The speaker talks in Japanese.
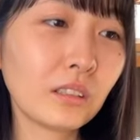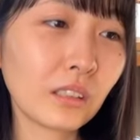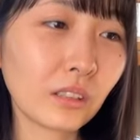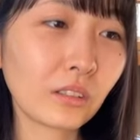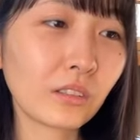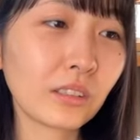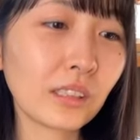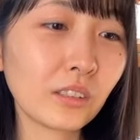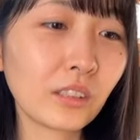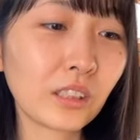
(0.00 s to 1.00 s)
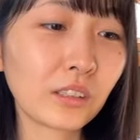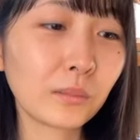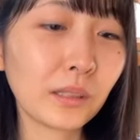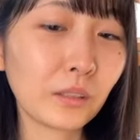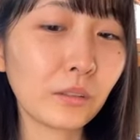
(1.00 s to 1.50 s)
ちゃんと千秋楽
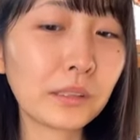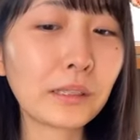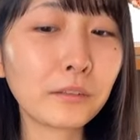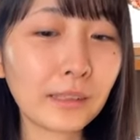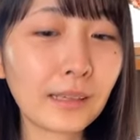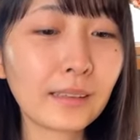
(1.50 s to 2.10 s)
まで終えたので